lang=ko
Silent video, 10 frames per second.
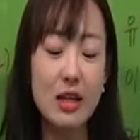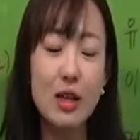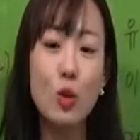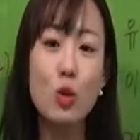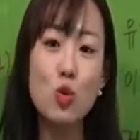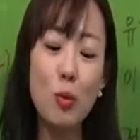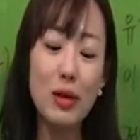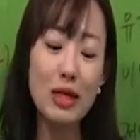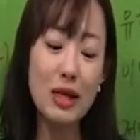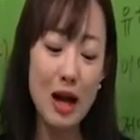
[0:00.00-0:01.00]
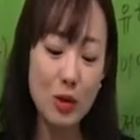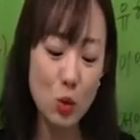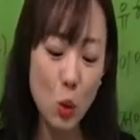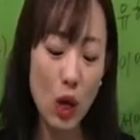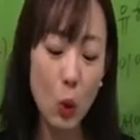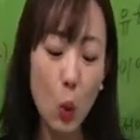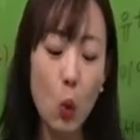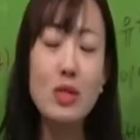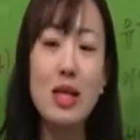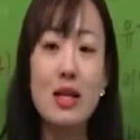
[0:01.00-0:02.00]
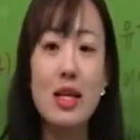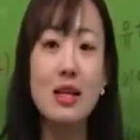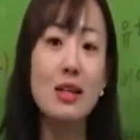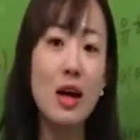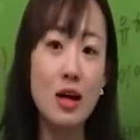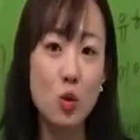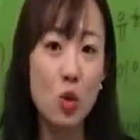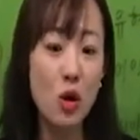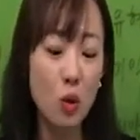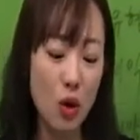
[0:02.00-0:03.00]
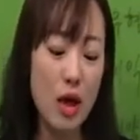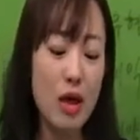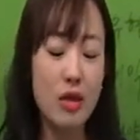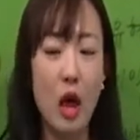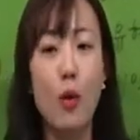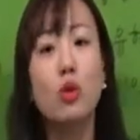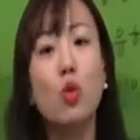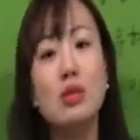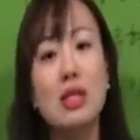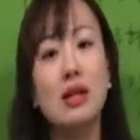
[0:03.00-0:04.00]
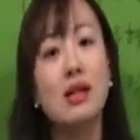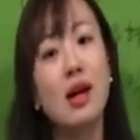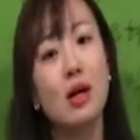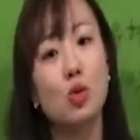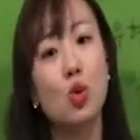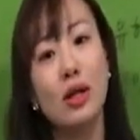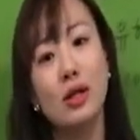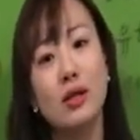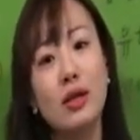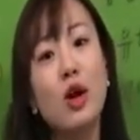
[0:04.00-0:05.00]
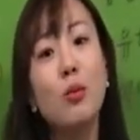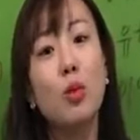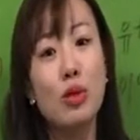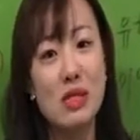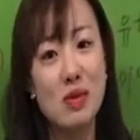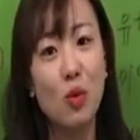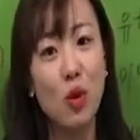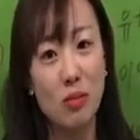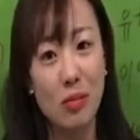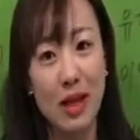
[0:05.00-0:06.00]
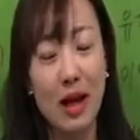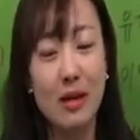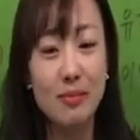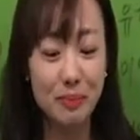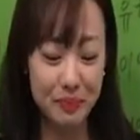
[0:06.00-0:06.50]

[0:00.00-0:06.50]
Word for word: 그리고 소비를 강조하고 생산을 강조하고 대외 통상을 강조하는 그런 모습을 보입니다.